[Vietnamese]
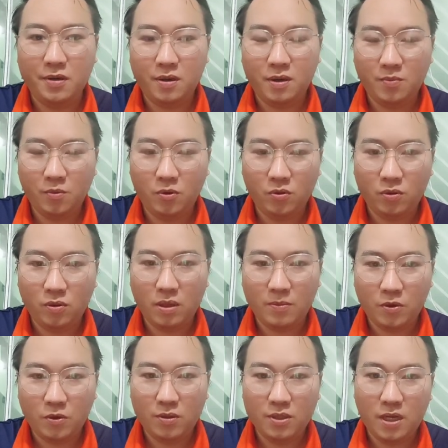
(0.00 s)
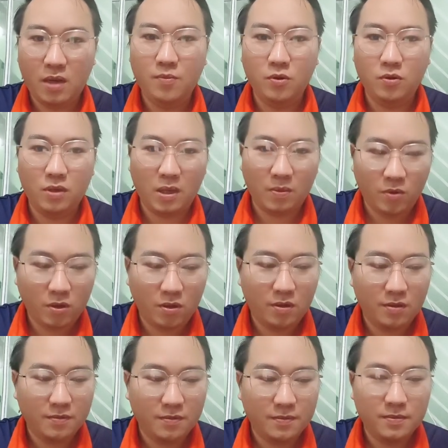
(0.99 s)
ốp bột tụ các mò chai ốp bột tụ các mò
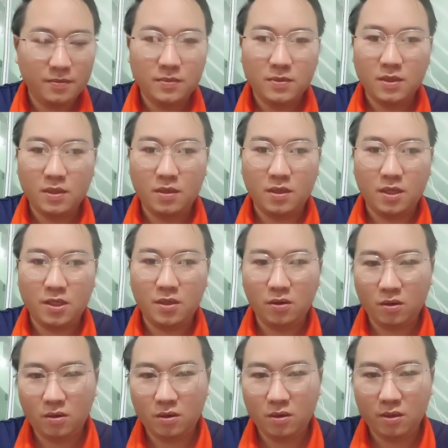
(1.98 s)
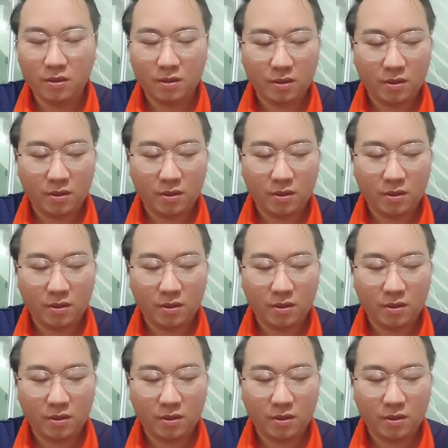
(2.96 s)
nè à ta sẽ khó con thì